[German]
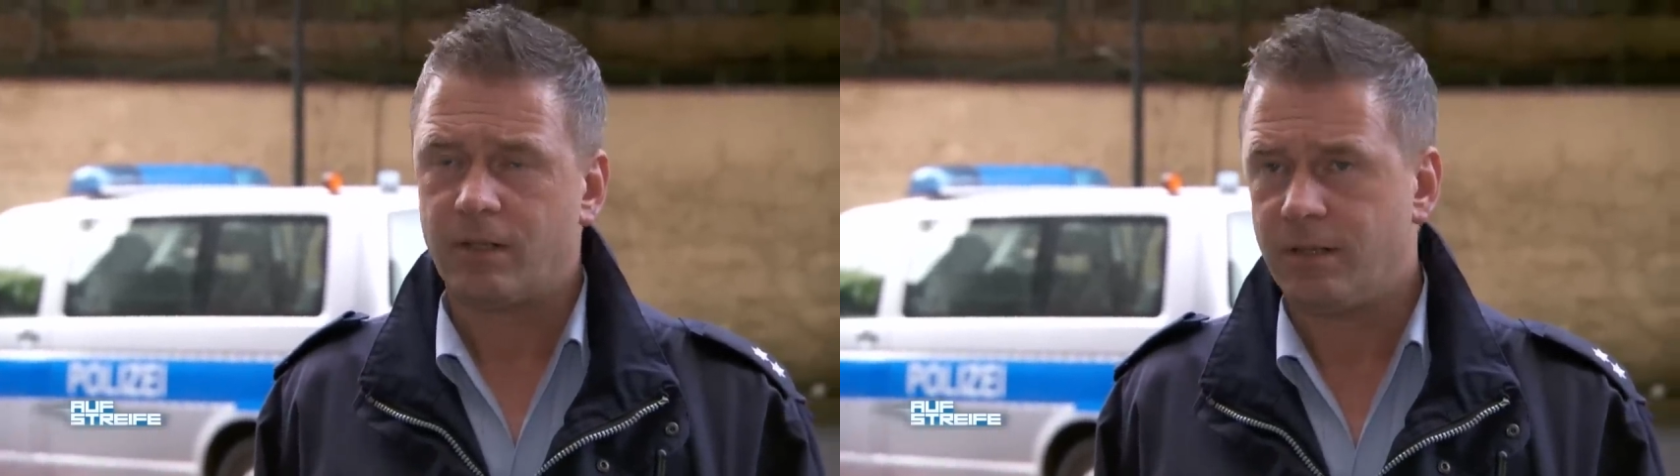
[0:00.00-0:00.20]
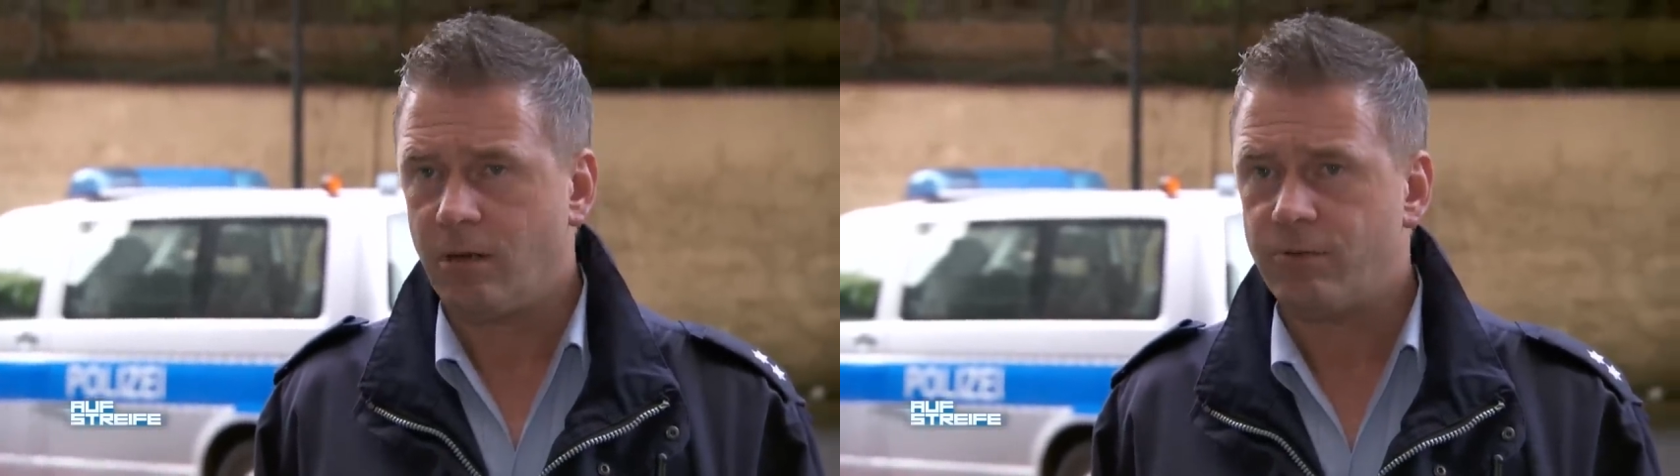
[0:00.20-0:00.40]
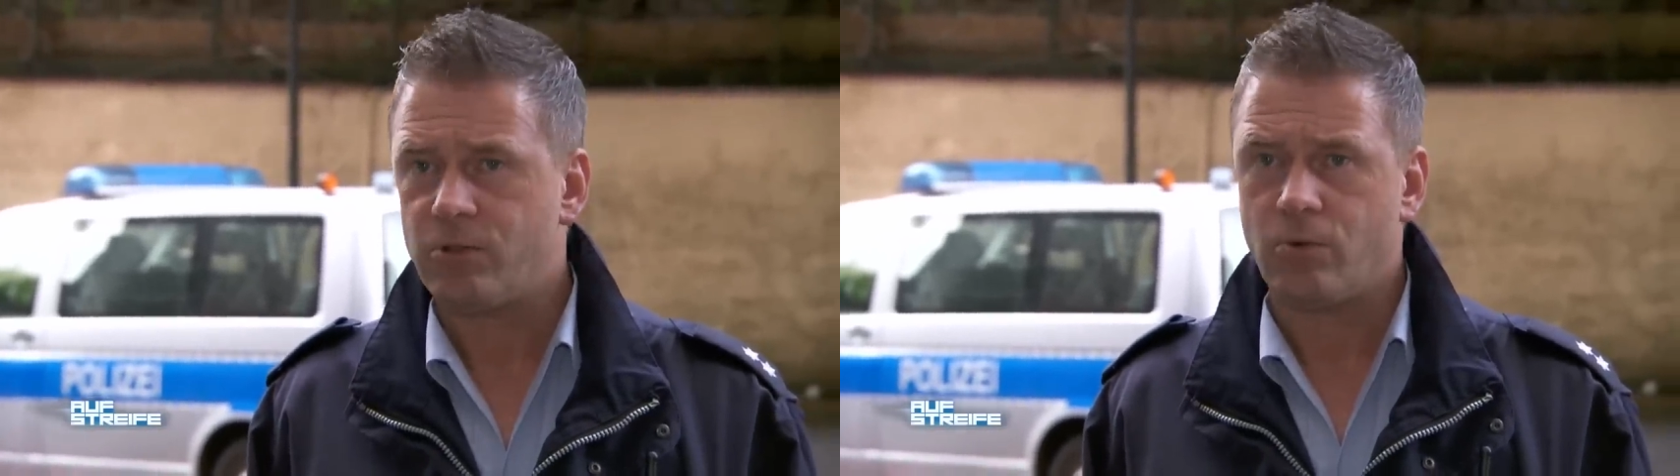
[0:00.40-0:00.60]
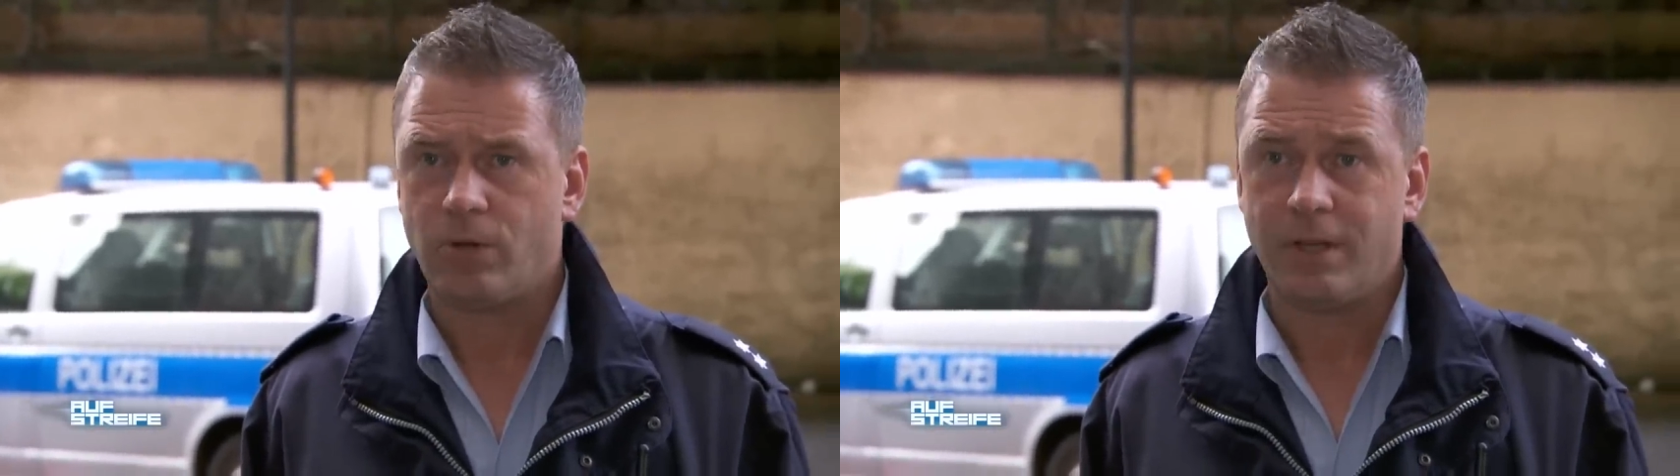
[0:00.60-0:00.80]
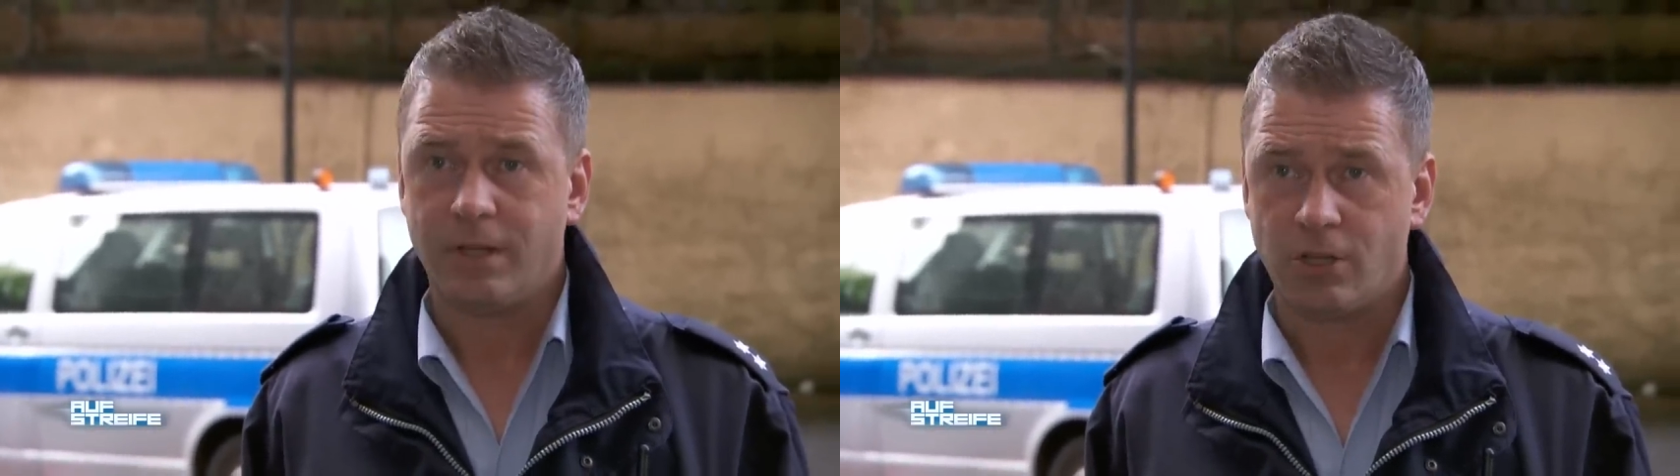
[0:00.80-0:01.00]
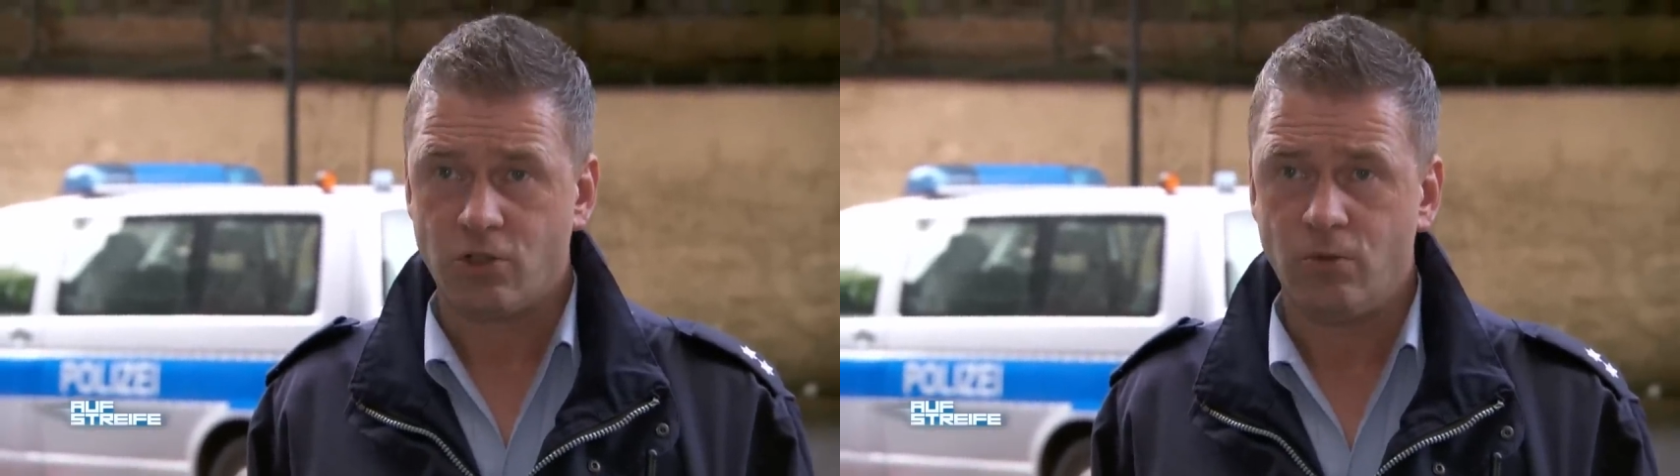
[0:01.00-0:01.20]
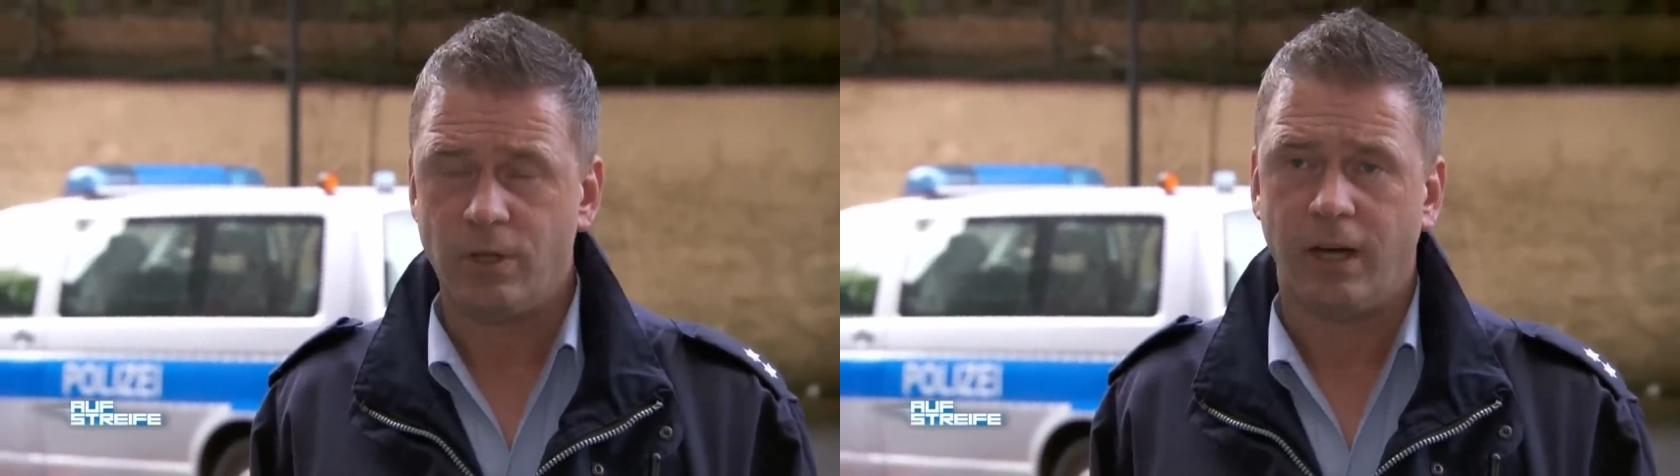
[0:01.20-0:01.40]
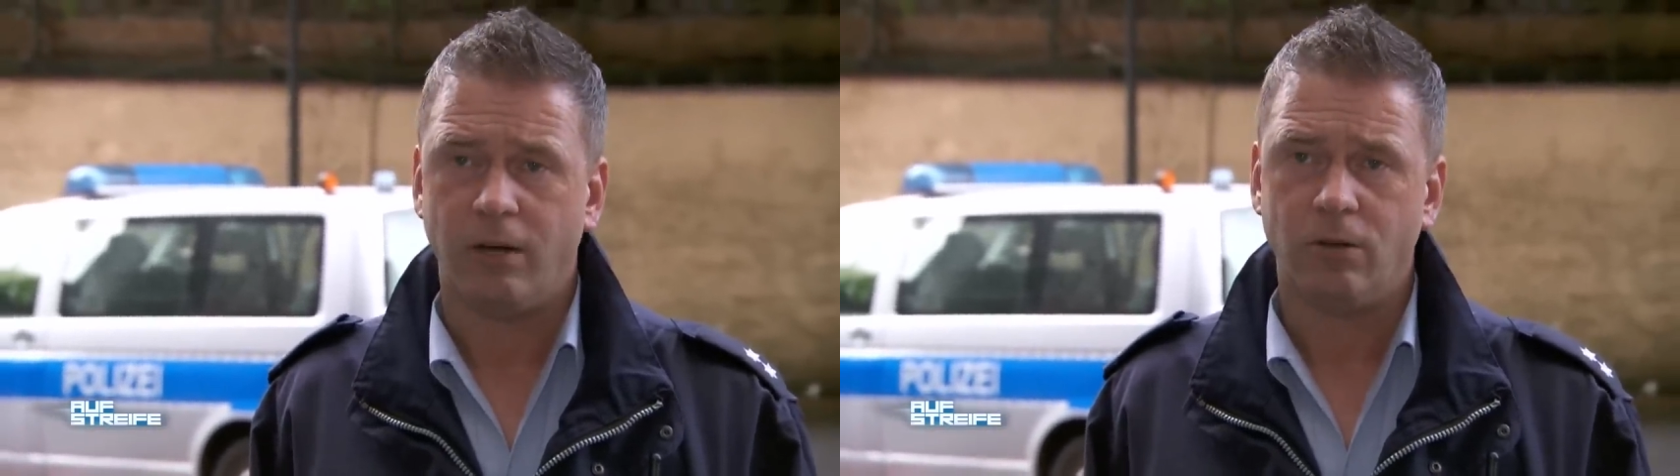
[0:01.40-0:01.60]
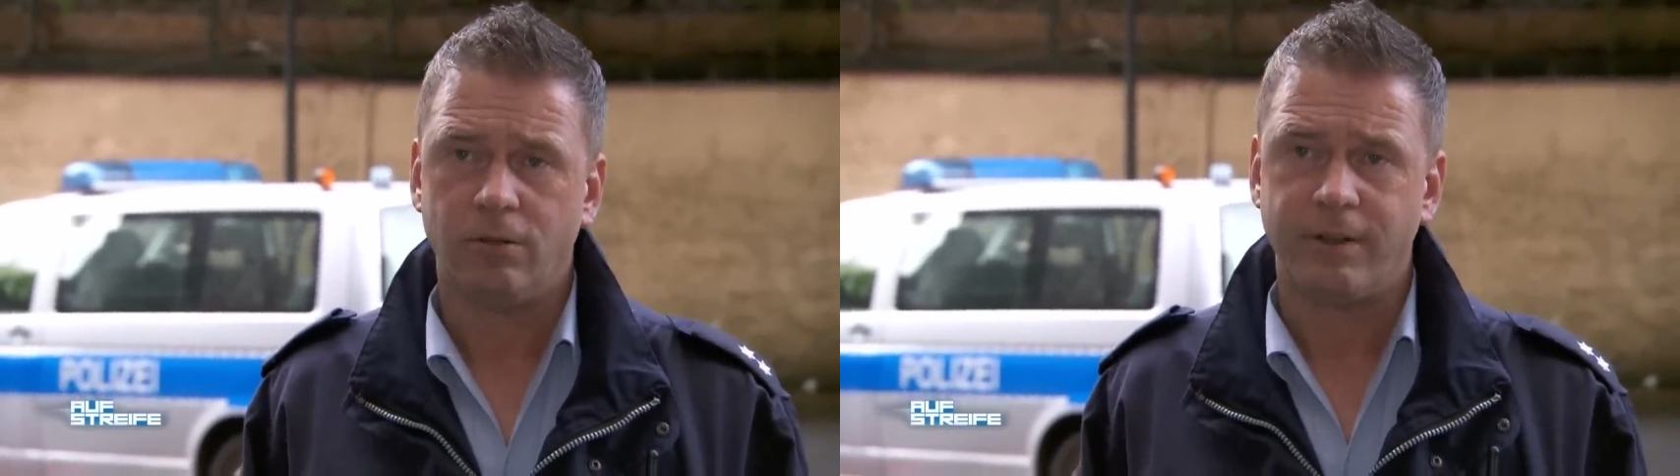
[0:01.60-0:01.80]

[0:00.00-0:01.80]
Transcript: genau wie so hier in der Schule auch.